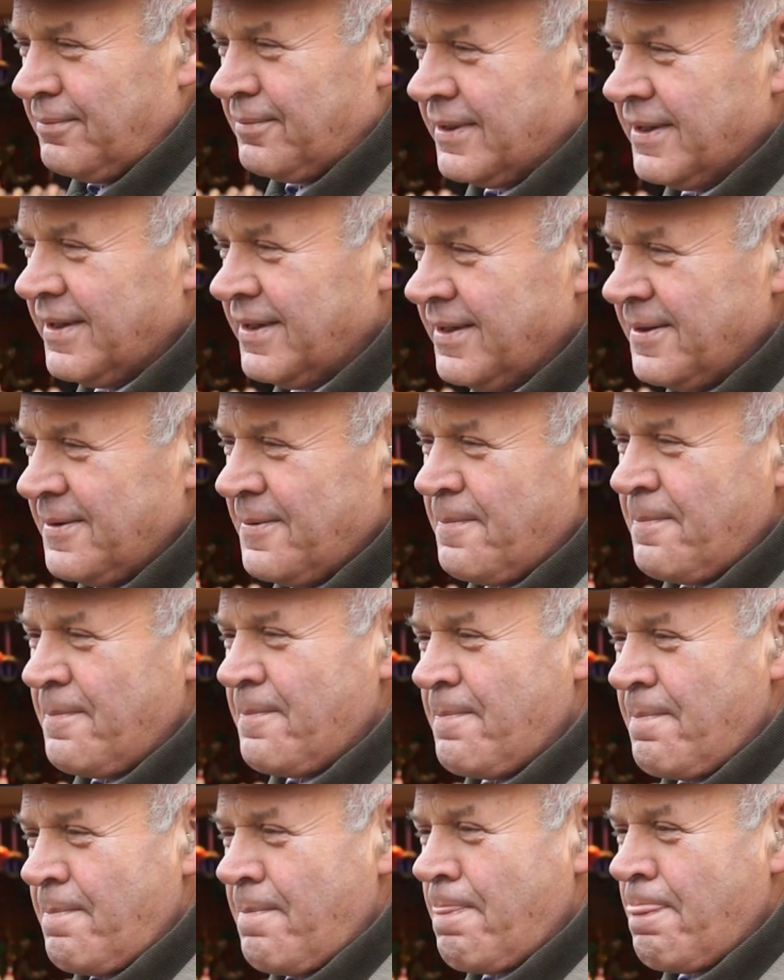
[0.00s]
A co to jest
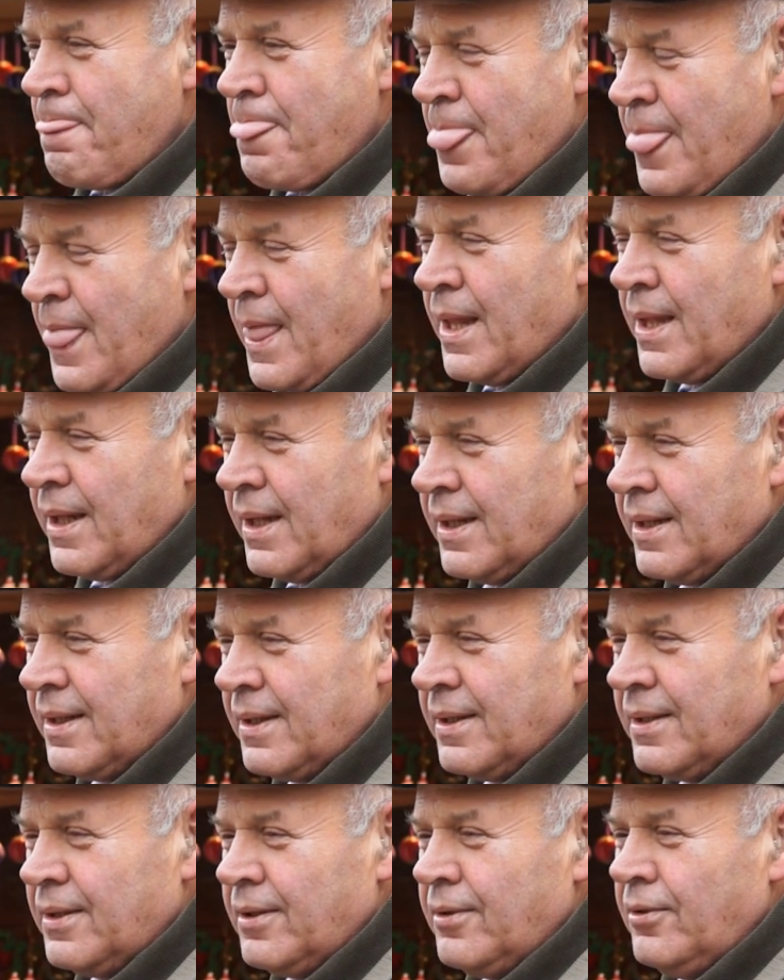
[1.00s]
kutia?
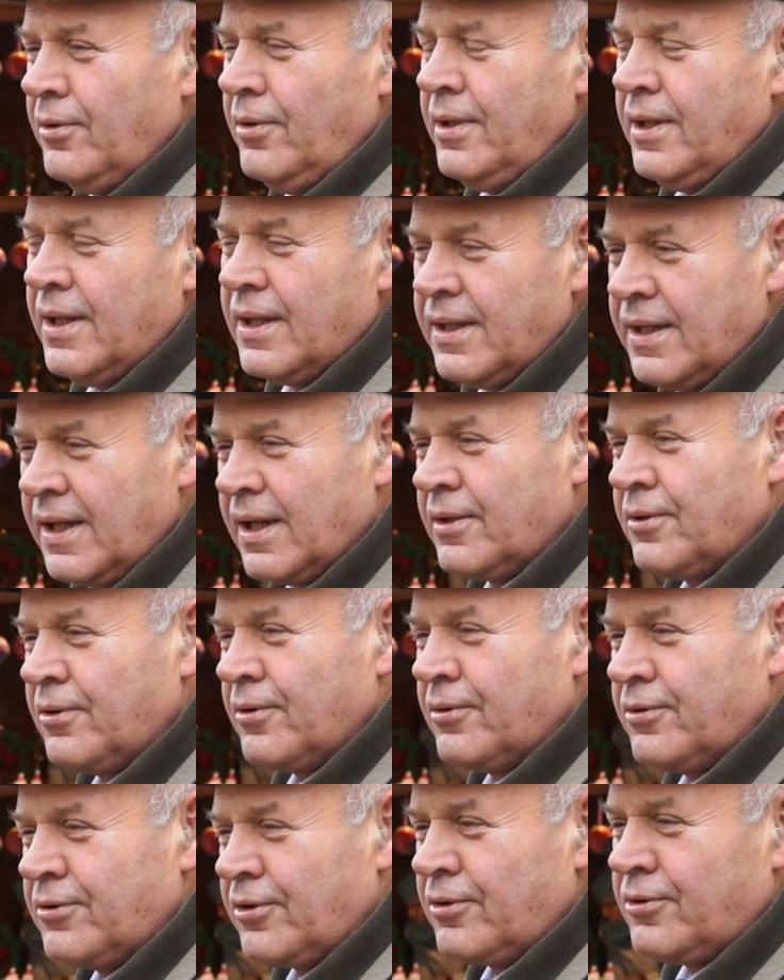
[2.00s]
No ja, jak
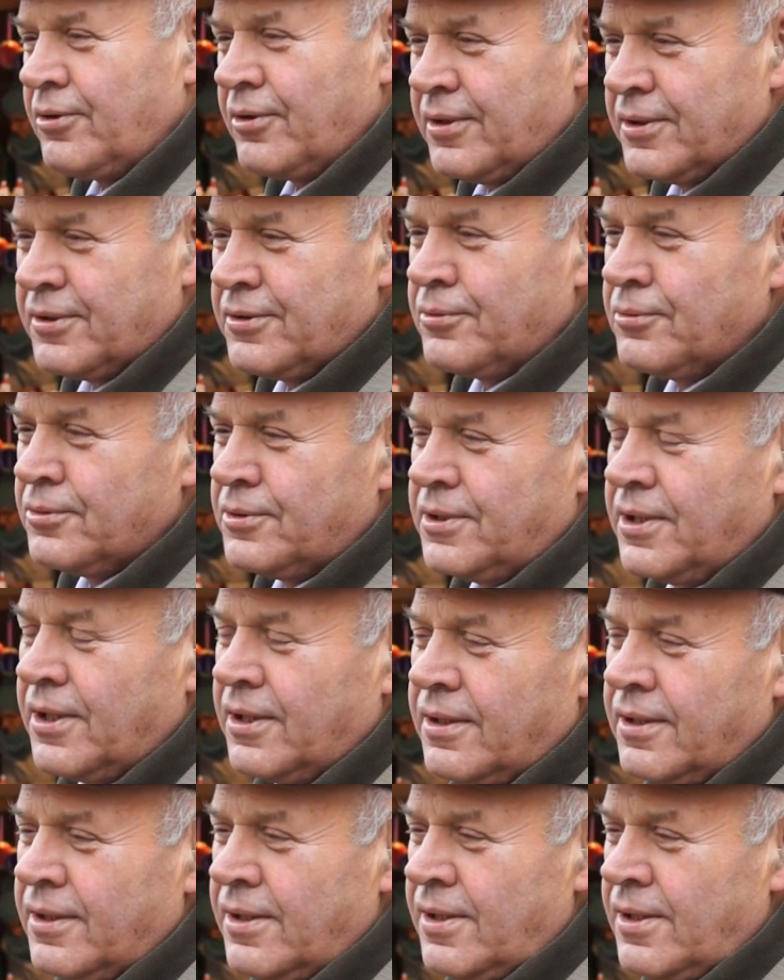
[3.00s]
to, co to jest kutia?